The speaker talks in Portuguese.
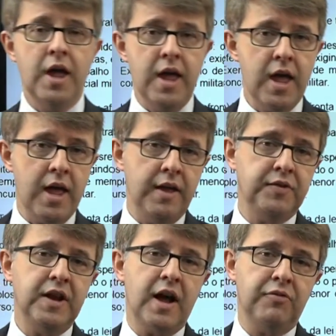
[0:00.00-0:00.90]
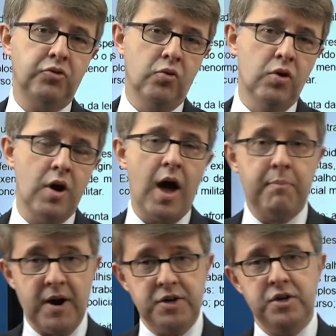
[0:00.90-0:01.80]
e entre 14
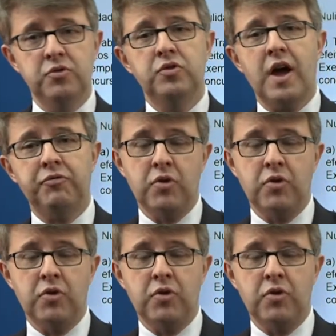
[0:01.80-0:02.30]
a partir dos